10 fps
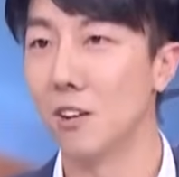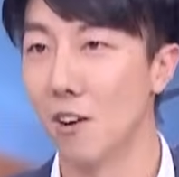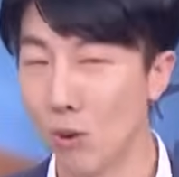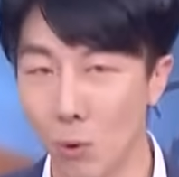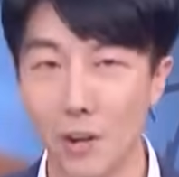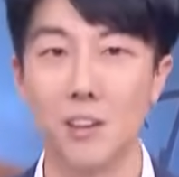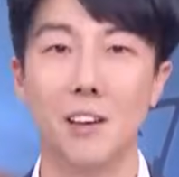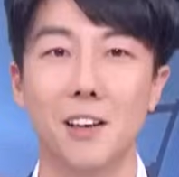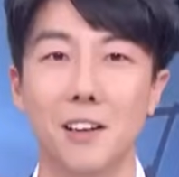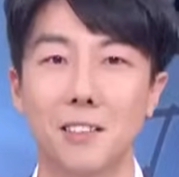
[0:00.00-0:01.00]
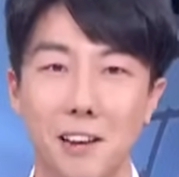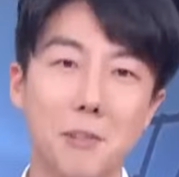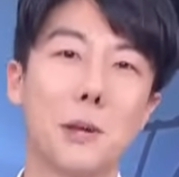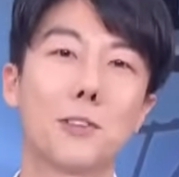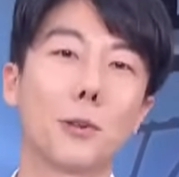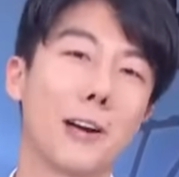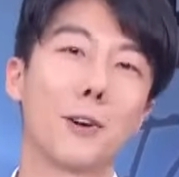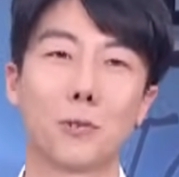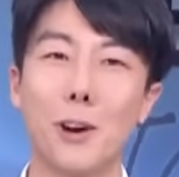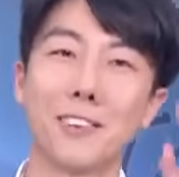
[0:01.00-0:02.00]
力而为。嗯，但是民众党
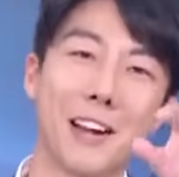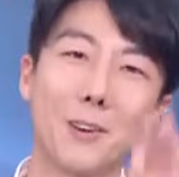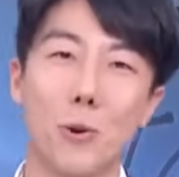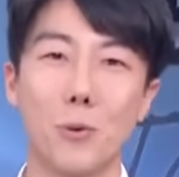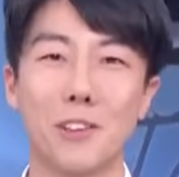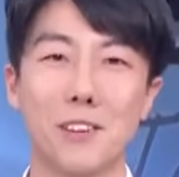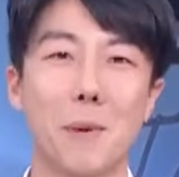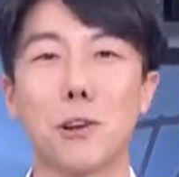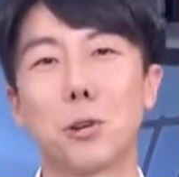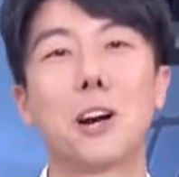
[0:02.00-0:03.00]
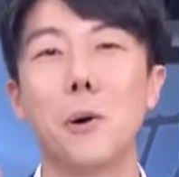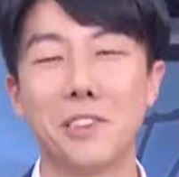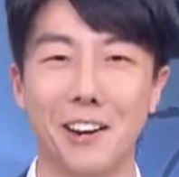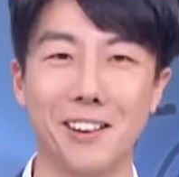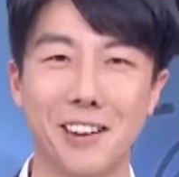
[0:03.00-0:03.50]
又说要三公原则嘛，又说柯文哲